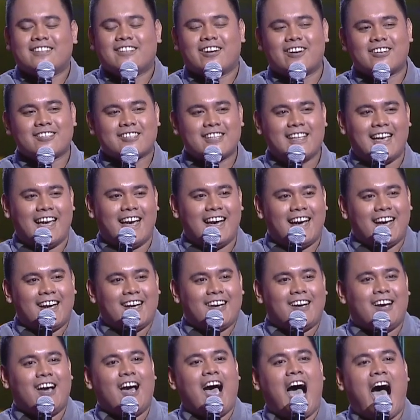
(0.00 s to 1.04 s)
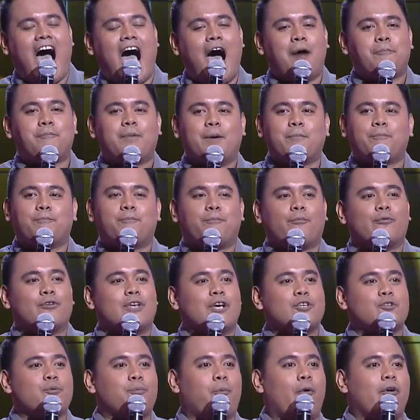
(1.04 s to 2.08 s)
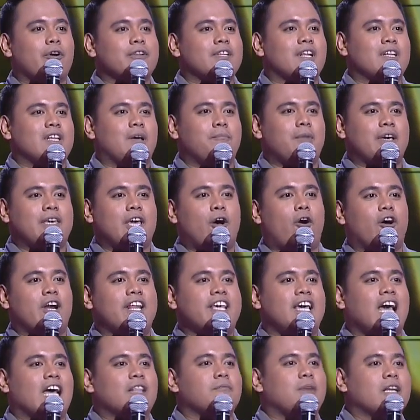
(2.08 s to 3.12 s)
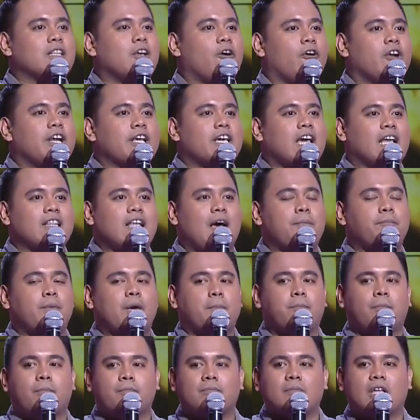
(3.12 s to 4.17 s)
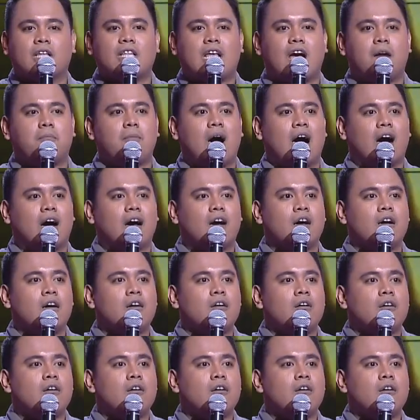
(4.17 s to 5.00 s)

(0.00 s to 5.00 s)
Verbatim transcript: Terus nih ya, Apip punya supporter namanya Holigan. Mana Holigan Apip? Tanah Abang.